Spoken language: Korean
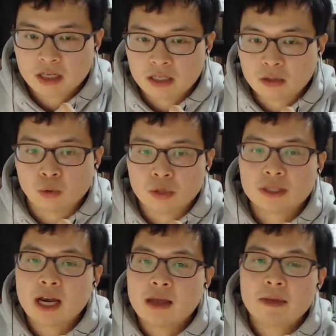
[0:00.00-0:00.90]
그
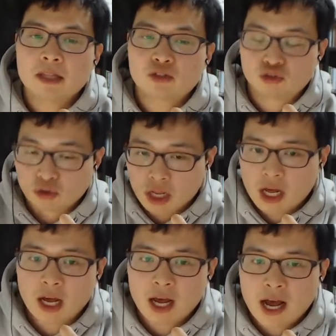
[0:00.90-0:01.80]
돈을 딸내미한테
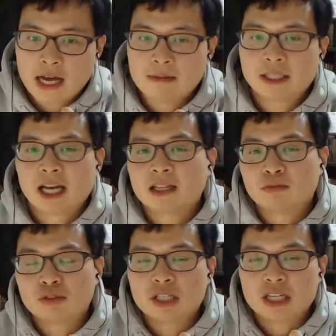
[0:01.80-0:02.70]
주거나 아니면
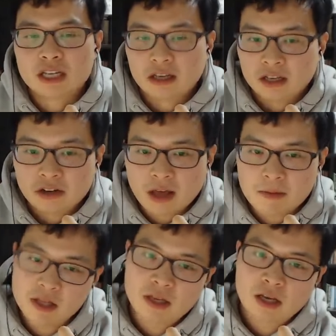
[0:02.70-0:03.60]
저한테 무슨 일이
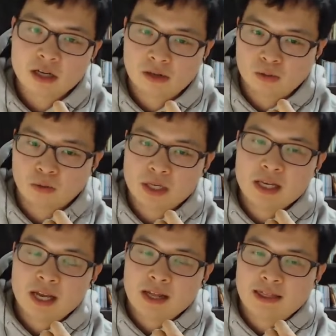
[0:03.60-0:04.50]
일어나면 그
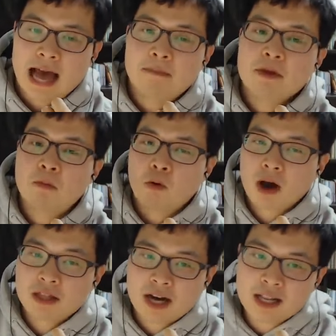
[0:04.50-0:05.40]
돈이 남이
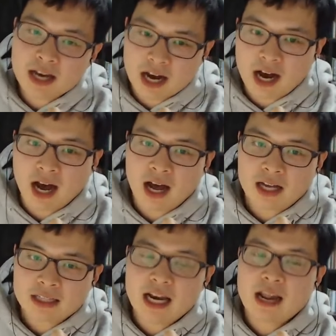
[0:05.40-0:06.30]
보관을 하다가
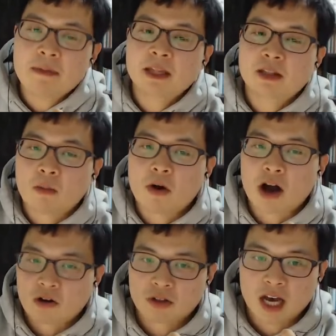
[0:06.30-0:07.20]
딸내미한테
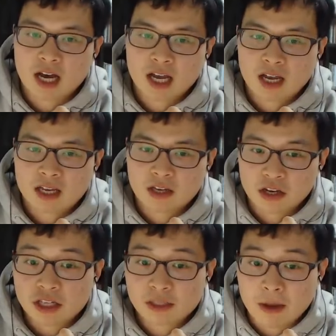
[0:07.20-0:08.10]
넘어가거나
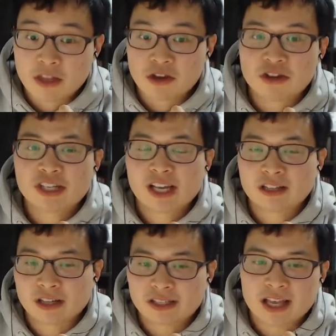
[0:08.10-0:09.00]
18, 만
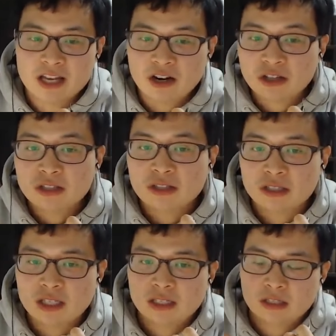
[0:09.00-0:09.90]
18살이 됐을 때 이런
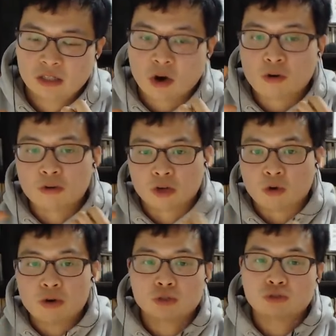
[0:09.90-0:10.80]
경,
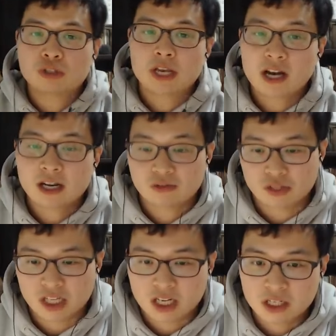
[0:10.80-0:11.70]
경우의 수를 생각할 수
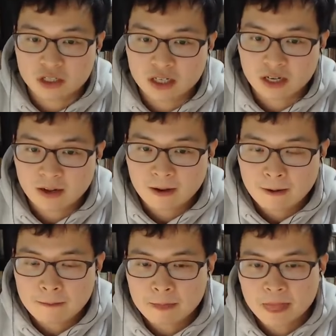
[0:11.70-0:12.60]
있잖아요.
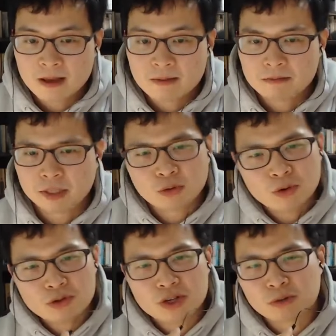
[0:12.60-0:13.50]

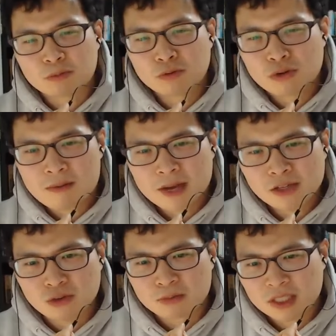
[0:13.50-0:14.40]
비트코인으로 이거 프로그래밍
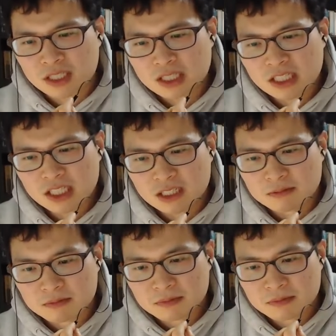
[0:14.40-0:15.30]
할 수 없지, 지금.